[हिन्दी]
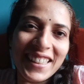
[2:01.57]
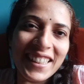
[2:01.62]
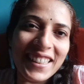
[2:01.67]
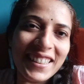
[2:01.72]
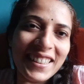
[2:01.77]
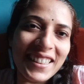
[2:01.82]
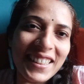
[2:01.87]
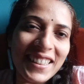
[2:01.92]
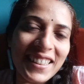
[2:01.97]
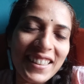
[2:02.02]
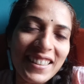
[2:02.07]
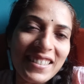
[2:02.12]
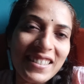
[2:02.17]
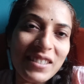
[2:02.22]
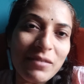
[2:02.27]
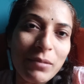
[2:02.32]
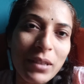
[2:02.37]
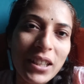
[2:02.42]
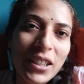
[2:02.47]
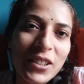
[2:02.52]
देखते हैं
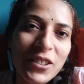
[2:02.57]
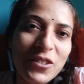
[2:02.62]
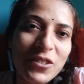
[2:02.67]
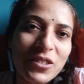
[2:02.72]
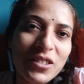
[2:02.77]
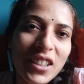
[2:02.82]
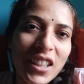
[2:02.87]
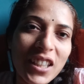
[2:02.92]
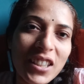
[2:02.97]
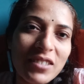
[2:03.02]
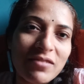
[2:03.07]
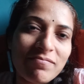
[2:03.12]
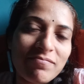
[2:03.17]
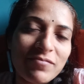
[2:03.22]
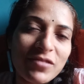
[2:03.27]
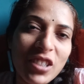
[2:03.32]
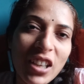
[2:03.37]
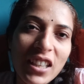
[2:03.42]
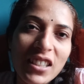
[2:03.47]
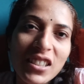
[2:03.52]
कैसे मैनेज होता है
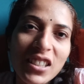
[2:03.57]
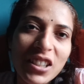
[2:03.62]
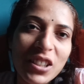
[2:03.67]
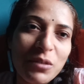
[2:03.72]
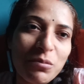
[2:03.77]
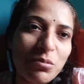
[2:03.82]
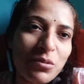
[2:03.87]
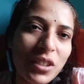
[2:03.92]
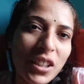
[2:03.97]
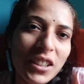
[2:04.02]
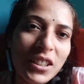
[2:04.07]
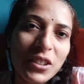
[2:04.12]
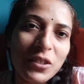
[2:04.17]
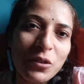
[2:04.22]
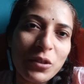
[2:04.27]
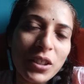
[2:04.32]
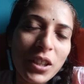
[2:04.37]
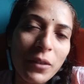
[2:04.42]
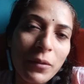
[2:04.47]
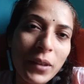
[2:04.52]
तो आज का तो पूरा दिन
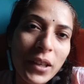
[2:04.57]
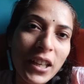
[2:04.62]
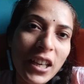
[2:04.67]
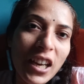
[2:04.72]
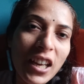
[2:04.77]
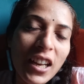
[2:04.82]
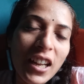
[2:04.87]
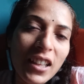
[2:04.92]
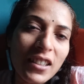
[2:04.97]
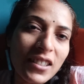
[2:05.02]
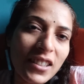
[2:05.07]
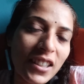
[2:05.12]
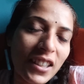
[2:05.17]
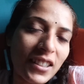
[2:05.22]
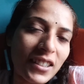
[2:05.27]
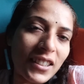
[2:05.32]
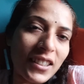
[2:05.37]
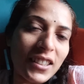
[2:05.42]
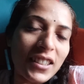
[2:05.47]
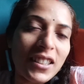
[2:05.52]
हो गया बेकार आज ही
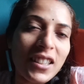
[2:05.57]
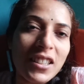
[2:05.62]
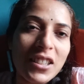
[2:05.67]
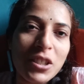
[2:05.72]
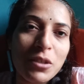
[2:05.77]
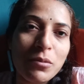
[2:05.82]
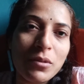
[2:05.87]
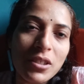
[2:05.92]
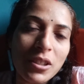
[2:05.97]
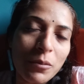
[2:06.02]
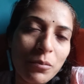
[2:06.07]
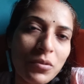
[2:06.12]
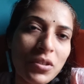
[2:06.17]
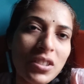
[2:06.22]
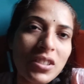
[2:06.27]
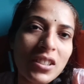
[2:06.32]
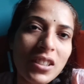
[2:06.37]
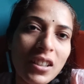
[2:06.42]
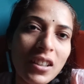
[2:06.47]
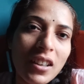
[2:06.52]
का दिन ही था जिसमें सब
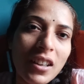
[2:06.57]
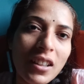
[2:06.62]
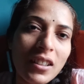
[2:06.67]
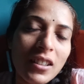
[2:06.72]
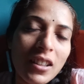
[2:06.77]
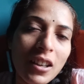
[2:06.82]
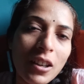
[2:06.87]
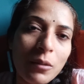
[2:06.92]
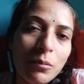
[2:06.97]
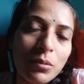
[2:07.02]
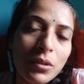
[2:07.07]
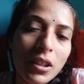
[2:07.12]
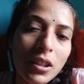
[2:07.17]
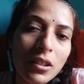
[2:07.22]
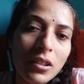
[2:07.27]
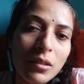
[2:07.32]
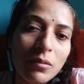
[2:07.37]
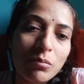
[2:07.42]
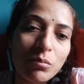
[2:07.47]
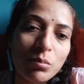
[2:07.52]
चीज़ करना था अब
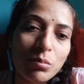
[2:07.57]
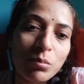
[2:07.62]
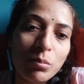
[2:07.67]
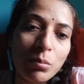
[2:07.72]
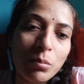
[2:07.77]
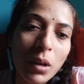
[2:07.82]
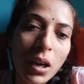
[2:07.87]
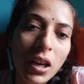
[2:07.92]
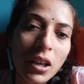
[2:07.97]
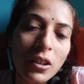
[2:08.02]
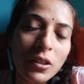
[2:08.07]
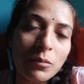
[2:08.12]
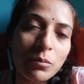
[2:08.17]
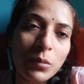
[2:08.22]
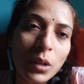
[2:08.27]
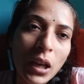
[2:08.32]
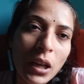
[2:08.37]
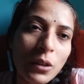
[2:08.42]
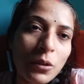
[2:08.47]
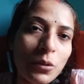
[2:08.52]
कल
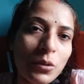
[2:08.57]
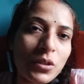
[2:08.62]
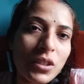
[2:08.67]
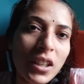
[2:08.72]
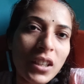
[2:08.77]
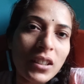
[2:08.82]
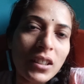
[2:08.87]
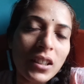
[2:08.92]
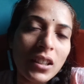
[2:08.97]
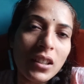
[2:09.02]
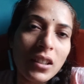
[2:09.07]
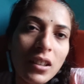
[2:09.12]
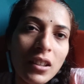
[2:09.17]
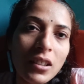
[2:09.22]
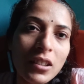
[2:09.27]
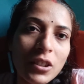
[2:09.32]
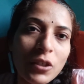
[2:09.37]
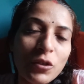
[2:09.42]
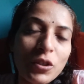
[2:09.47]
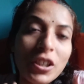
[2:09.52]
भागम भाग हो जाएगी
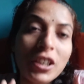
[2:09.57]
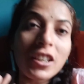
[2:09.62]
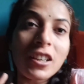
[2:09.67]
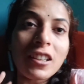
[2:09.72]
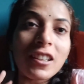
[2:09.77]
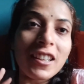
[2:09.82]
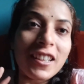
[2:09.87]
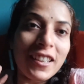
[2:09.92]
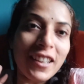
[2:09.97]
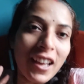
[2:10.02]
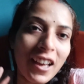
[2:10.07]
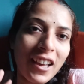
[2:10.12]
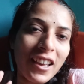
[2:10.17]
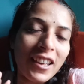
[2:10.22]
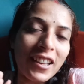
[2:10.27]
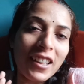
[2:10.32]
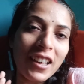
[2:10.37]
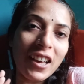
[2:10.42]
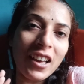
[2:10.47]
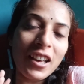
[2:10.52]
कल क्योंकि कल है
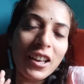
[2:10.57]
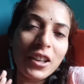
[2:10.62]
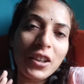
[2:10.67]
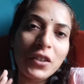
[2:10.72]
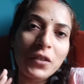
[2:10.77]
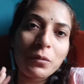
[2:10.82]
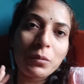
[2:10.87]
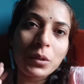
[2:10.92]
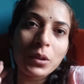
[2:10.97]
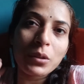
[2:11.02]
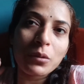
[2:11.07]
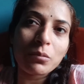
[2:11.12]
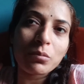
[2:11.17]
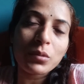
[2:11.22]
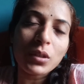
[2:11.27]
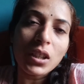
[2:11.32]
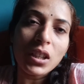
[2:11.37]
नहाए खाए फिर